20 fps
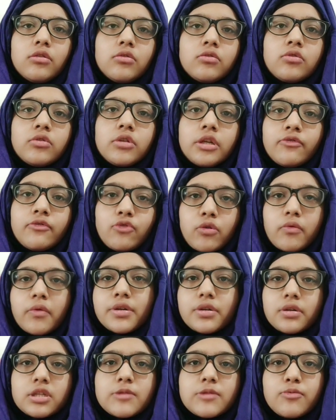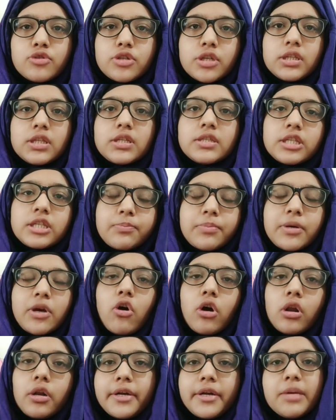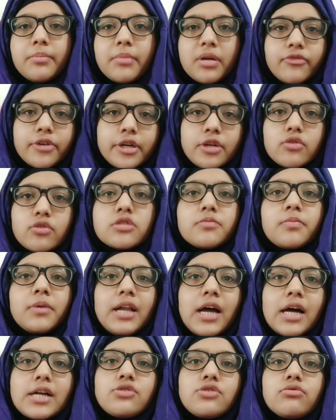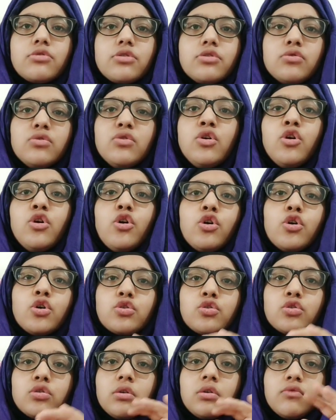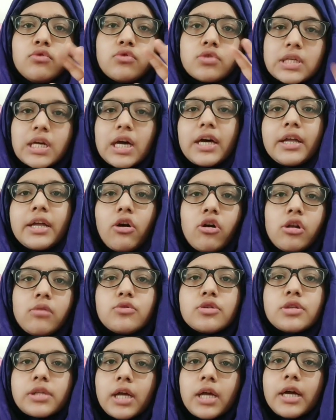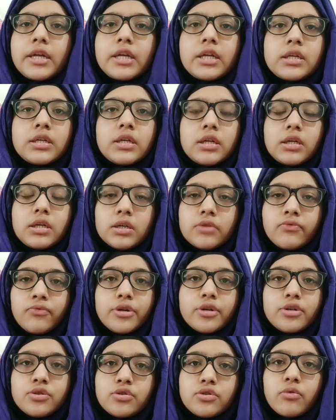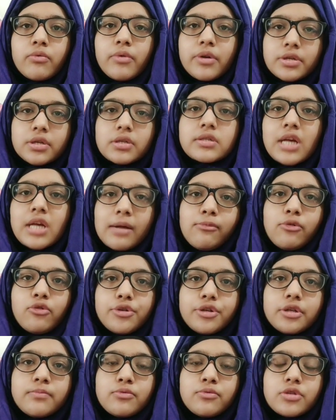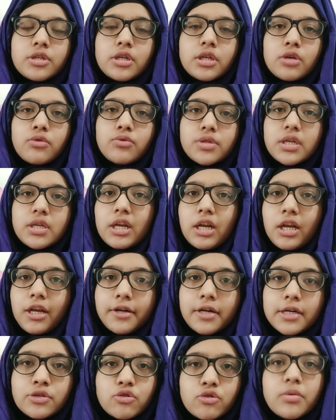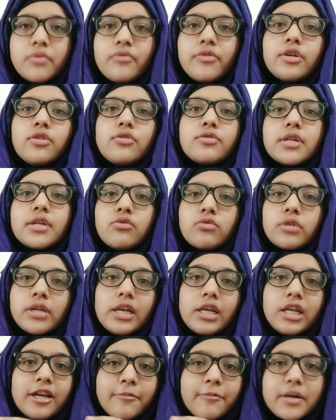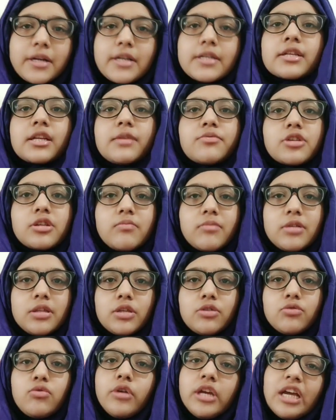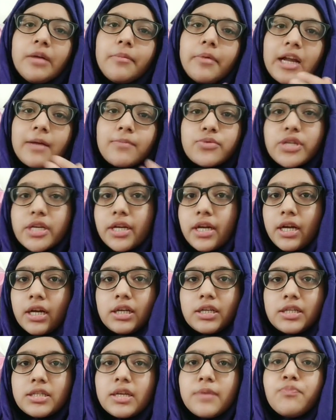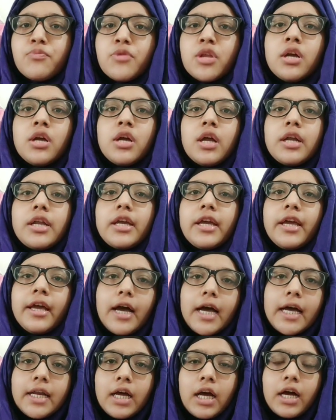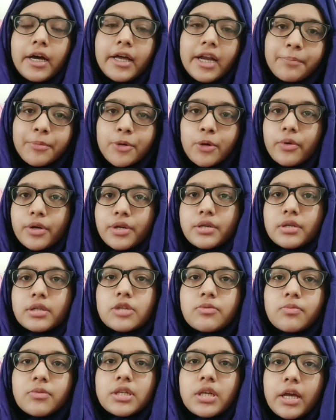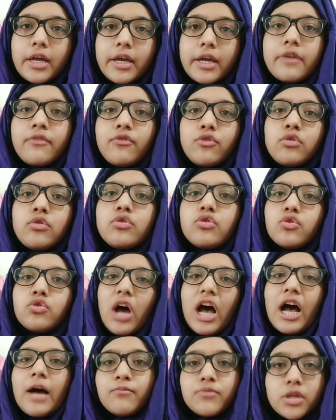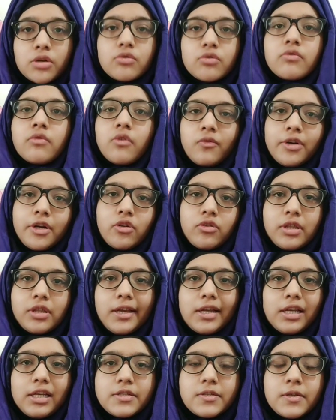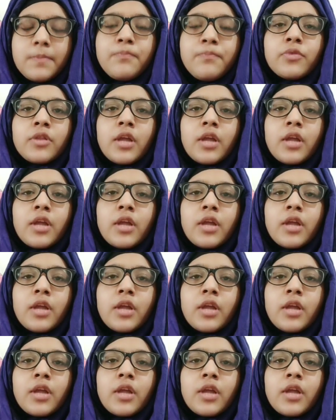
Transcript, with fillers: लोगों ने वो क्वेश्चंस पूछे थे जिन पे ऑलरेडी मैं वीडियोस बना चुकी हूँ तो वो सारे ऑलमोस्ट सारे जो क्वेश्चंस आप लोगों ने पूछे थे उनसे रिलेटेड जो भी वीडियोस है उनके लिंक मैं डिस्क्रिप्शन में दी हूँ एक बार आप चेक कर लीजिए ठीक है एंड अगर आपके क्वेश्चन में से है वो तो आप ज़रूर वो वीडियो देख लीजिए